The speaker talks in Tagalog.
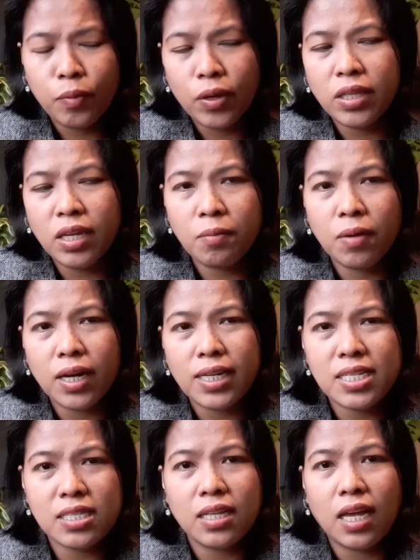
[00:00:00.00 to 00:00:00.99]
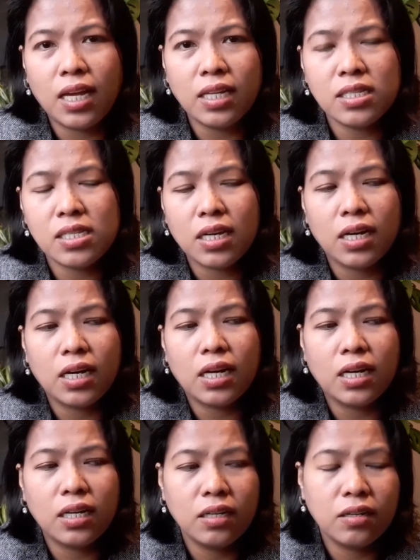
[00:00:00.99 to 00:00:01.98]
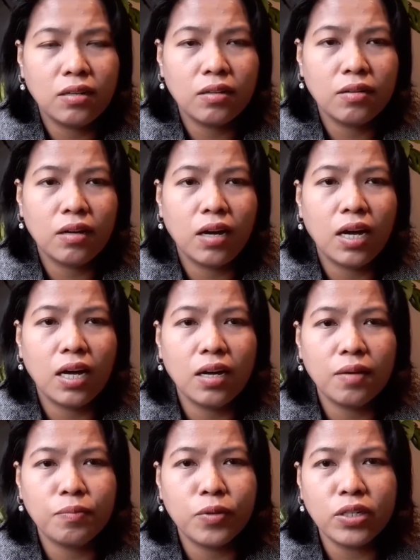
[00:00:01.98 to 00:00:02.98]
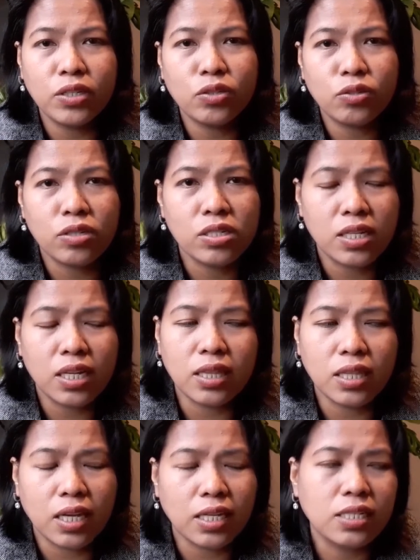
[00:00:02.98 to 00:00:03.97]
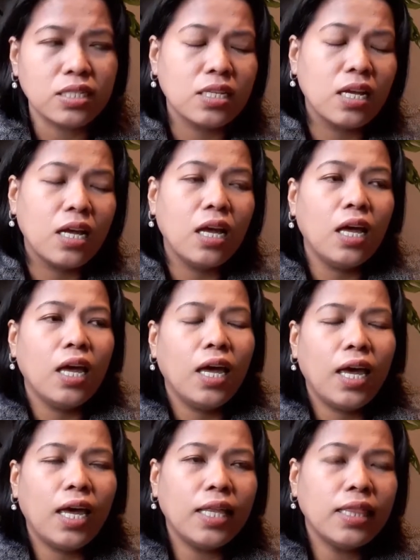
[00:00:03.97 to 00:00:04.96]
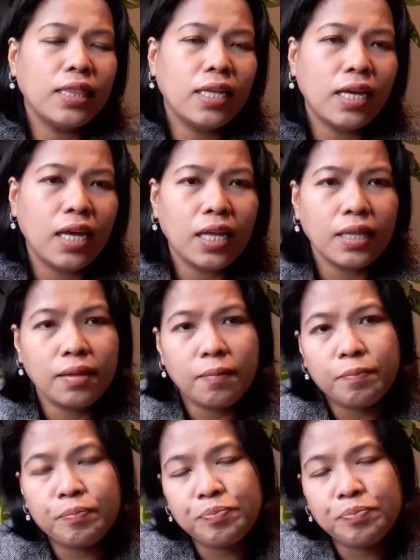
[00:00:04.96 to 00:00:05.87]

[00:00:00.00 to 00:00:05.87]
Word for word: pwedeng maka-stain sa uh, furnitures and things. And then,